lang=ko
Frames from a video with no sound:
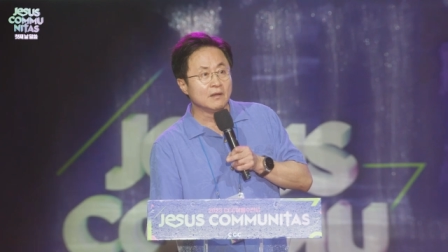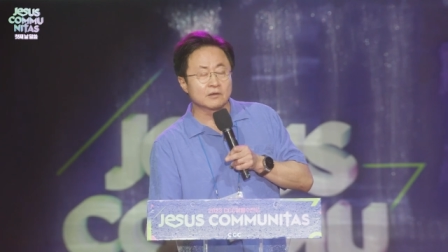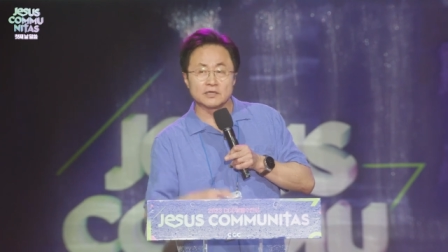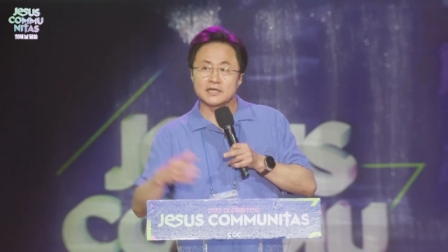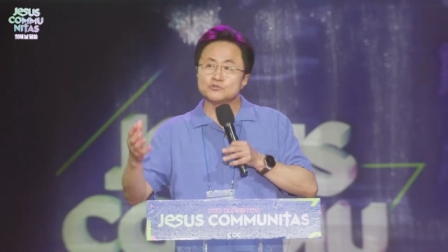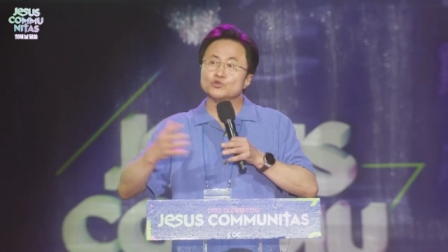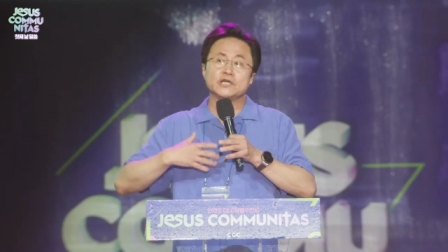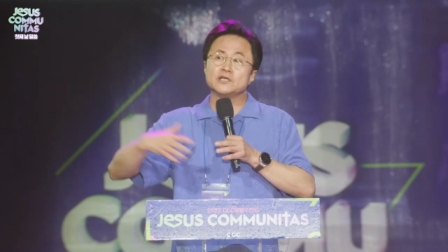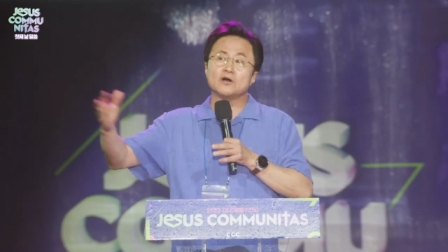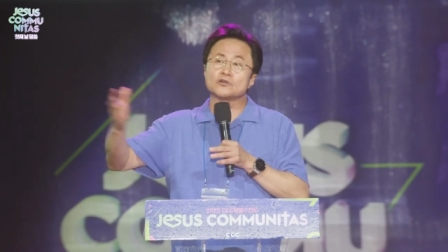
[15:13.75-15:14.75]
그러니까
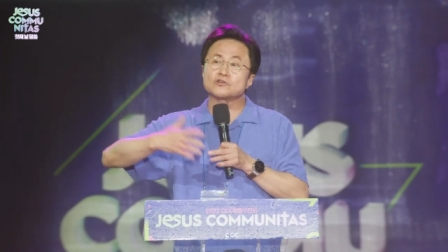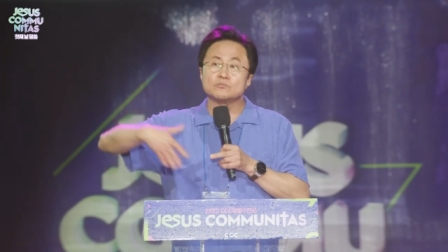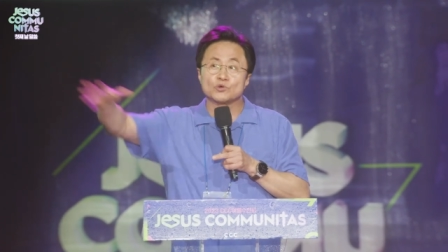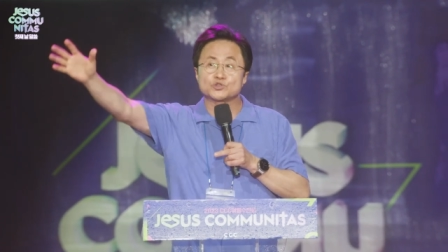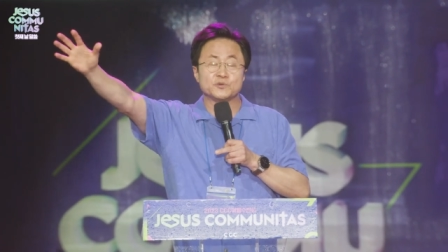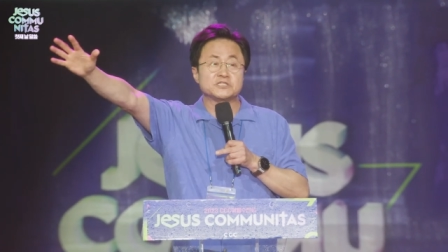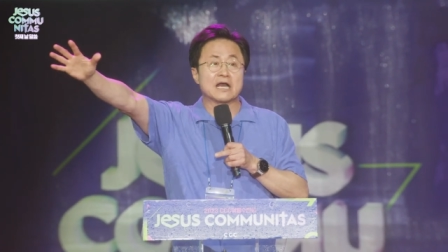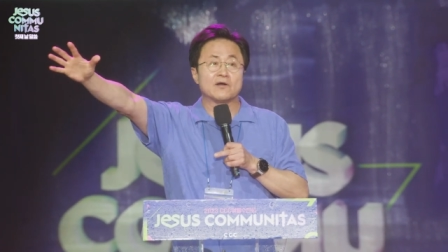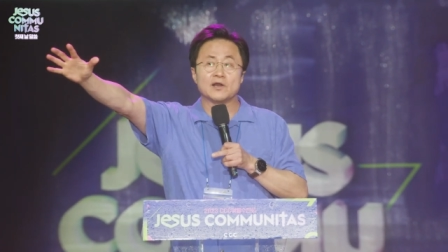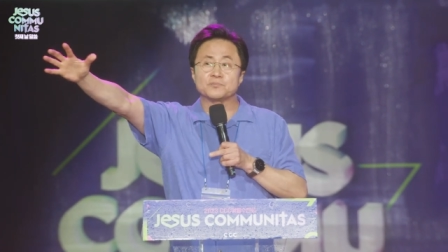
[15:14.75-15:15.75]
우리는 어떤 모습이
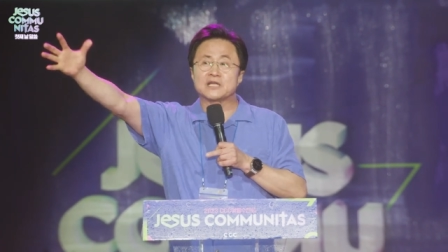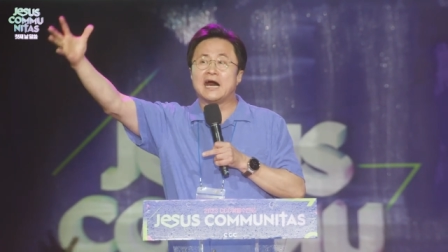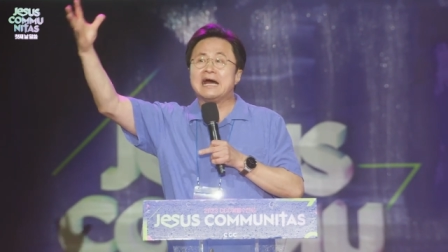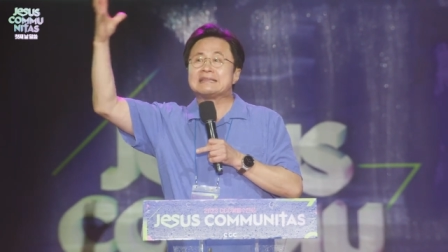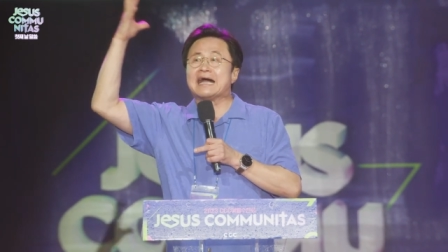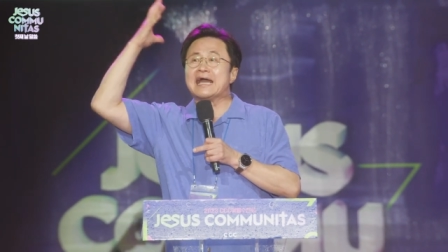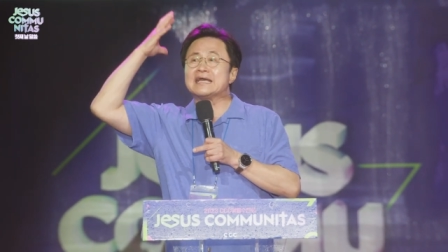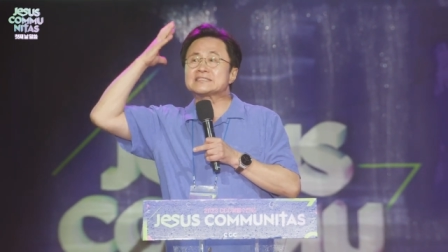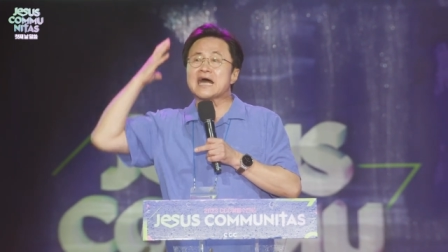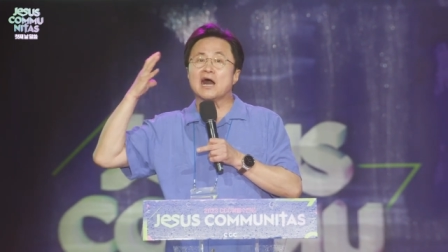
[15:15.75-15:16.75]
상관없다.
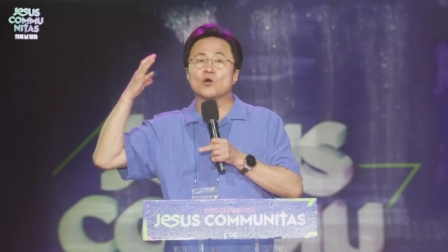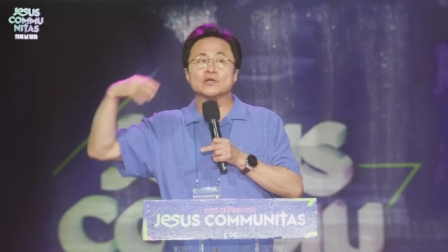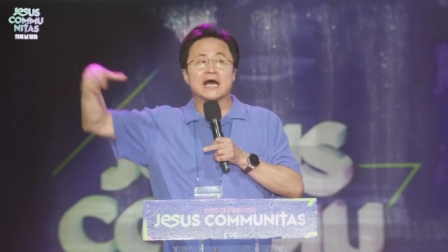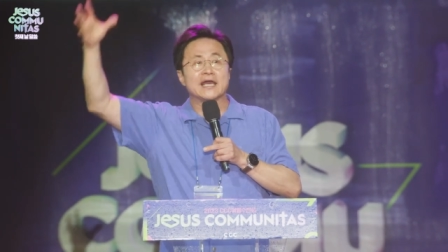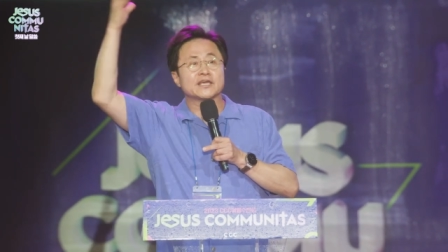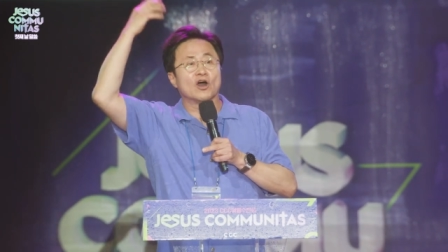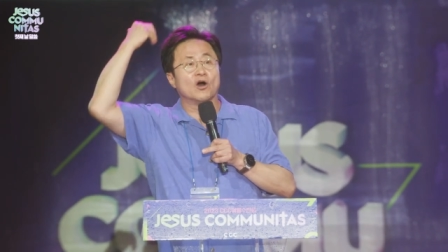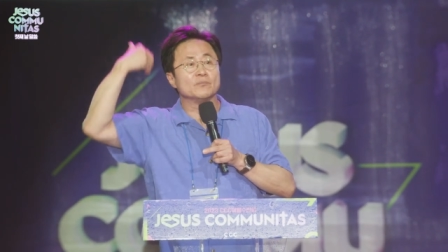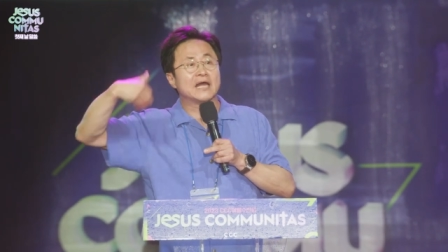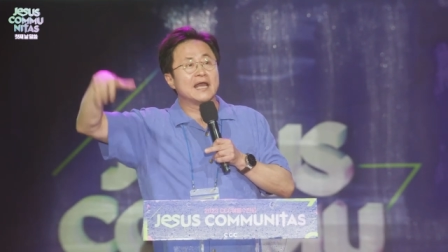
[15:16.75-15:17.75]
나의 사고, 나의
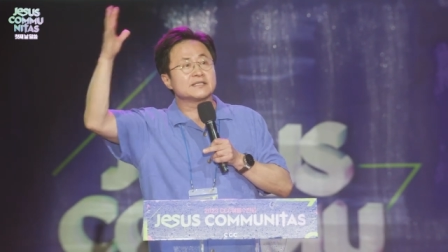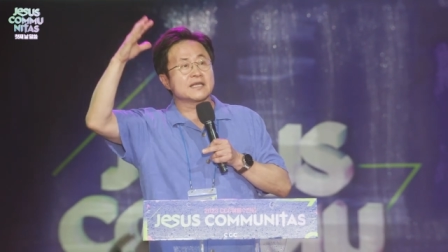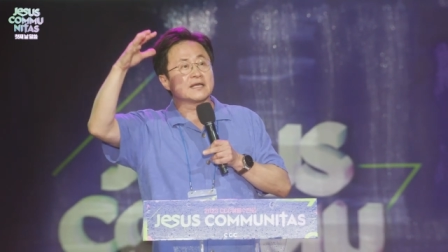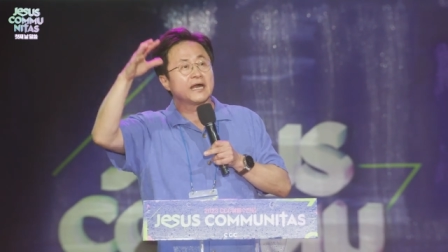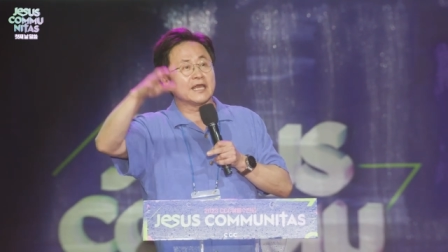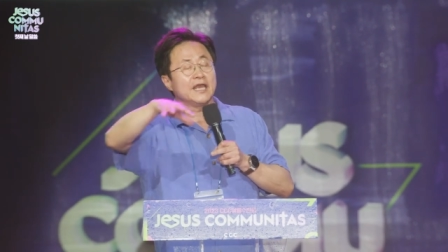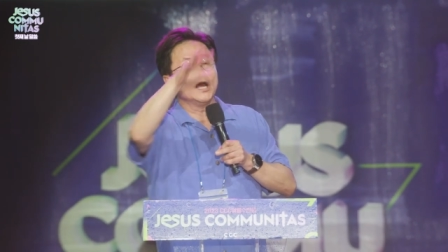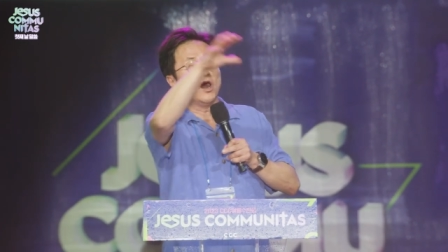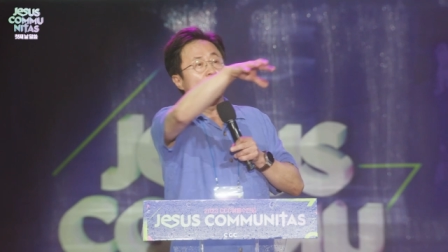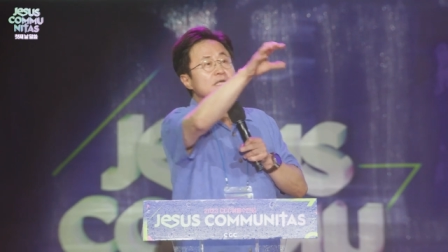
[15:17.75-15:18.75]
경험, 나의 생각이
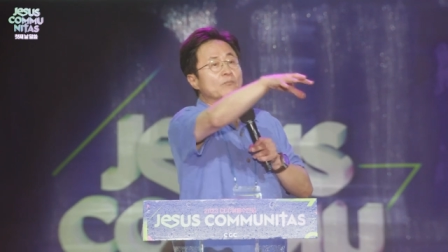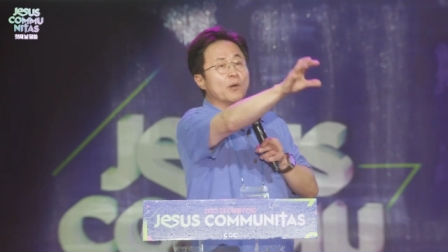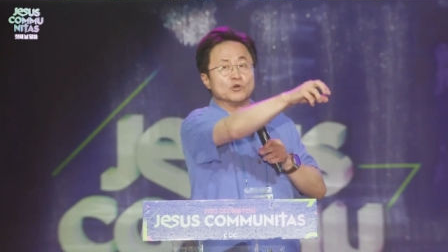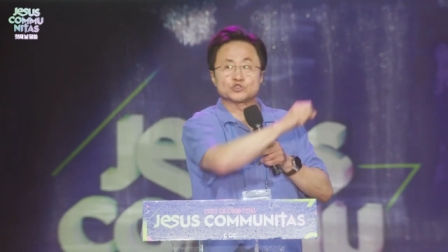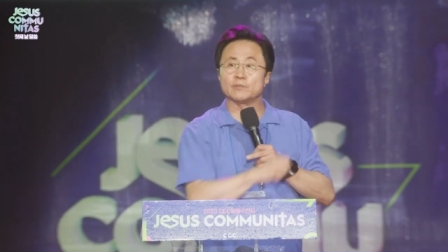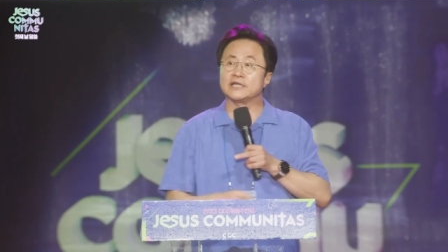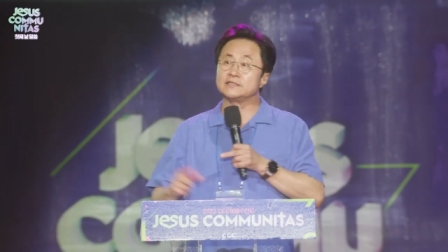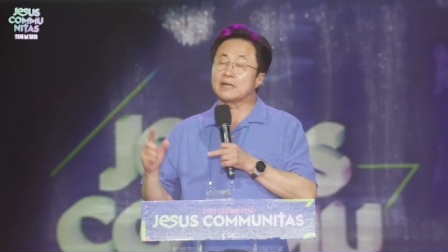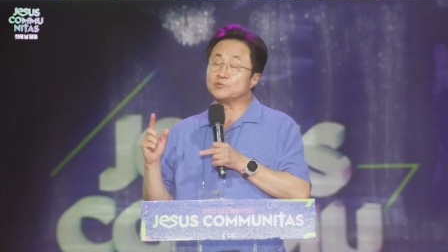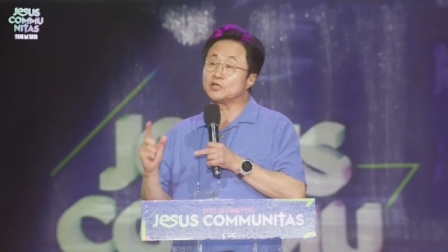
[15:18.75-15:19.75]
어디에 머물 수만
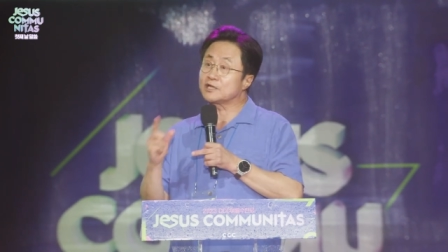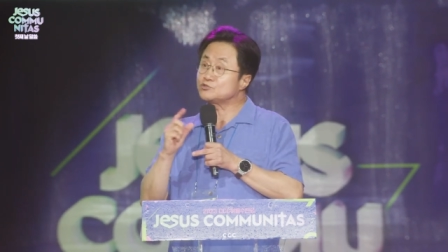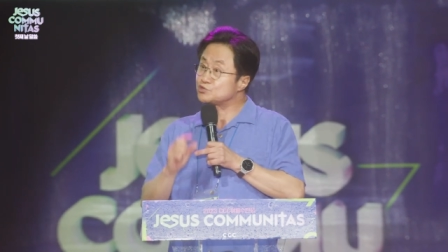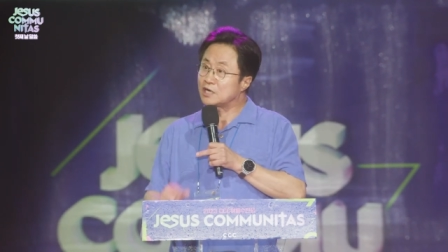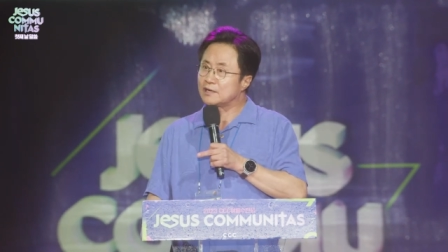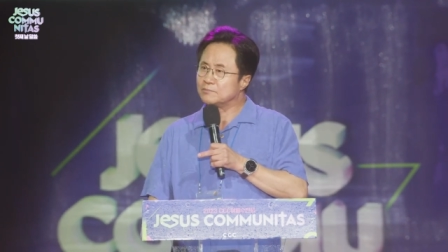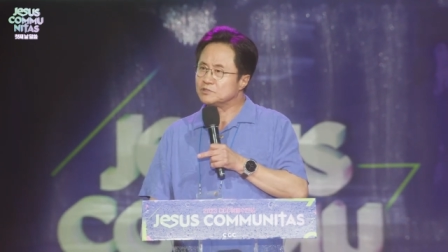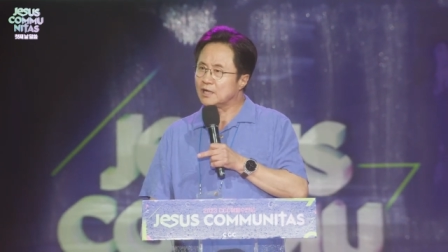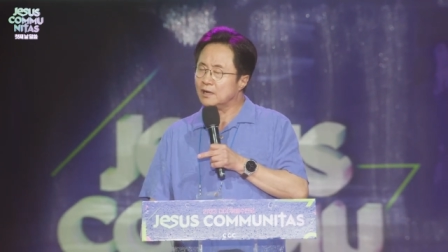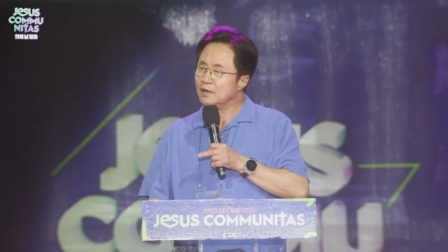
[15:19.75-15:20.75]
있다면 이렇게 주장을
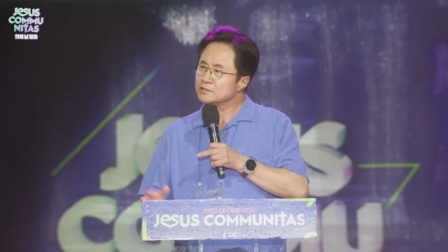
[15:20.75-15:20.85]
합니다.